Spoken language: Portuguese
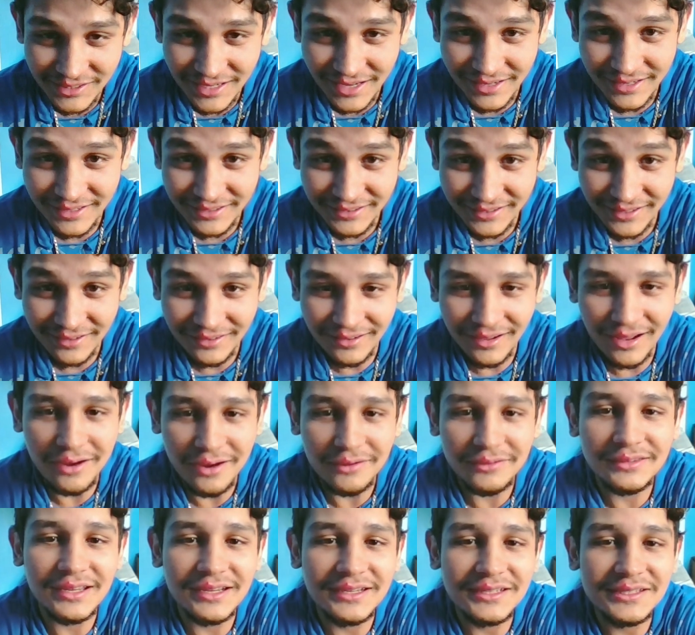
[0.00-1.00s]
deixei
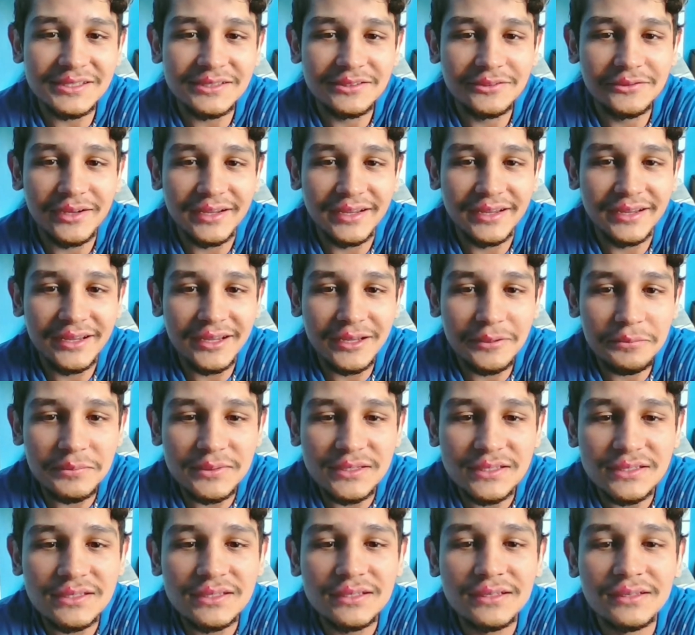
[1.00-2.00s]
claro, tá? Isso não é
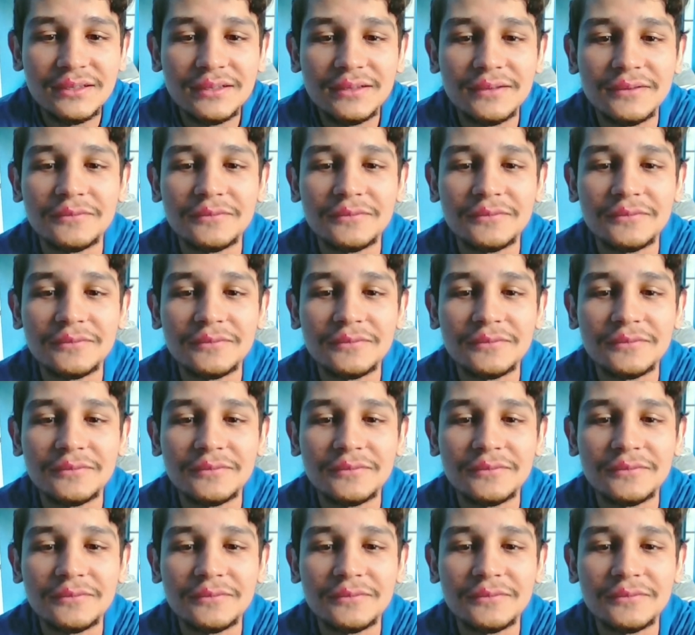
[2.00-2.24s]
herpes.